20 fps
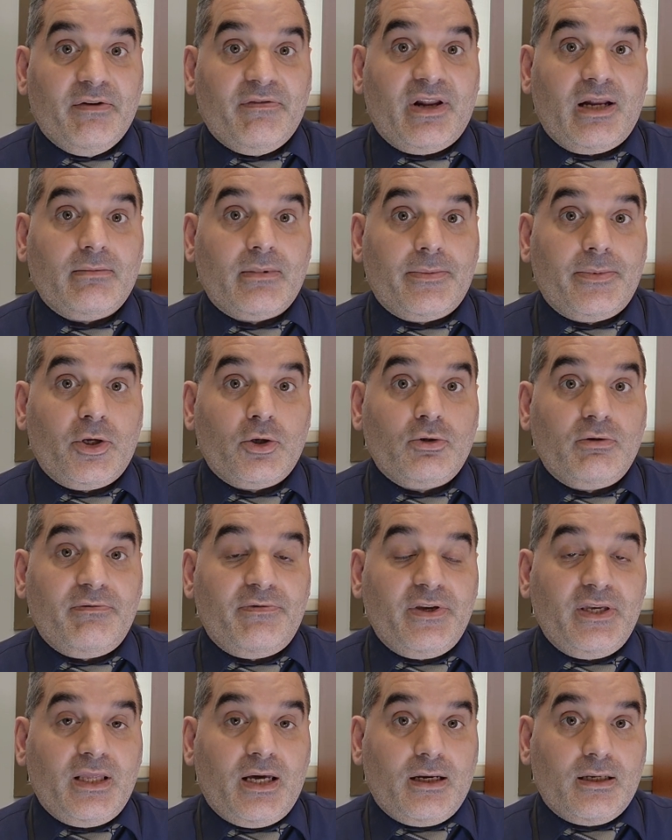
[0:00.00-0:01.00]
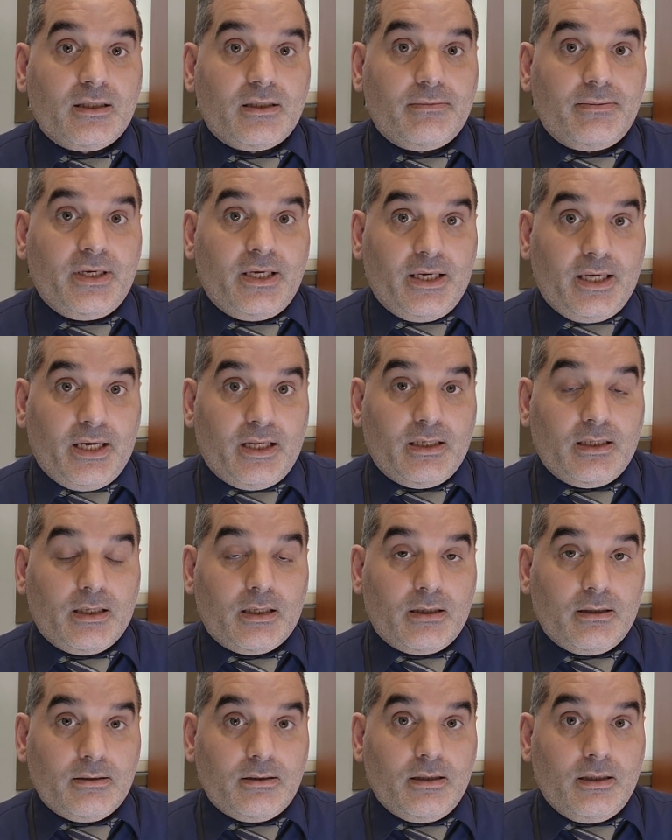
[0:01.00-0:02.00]
فلما بده يكون في نقص
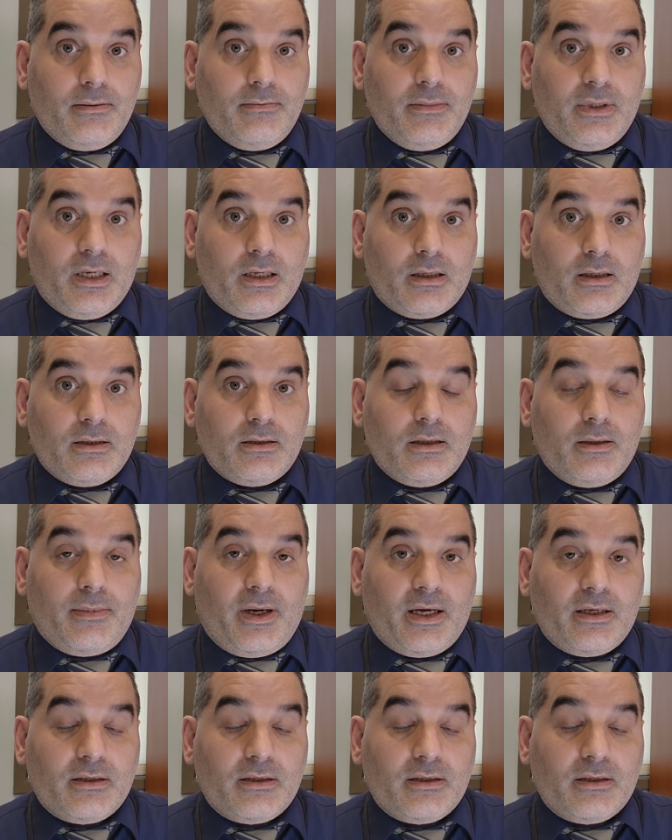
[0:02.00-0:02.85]
بالقسم القسم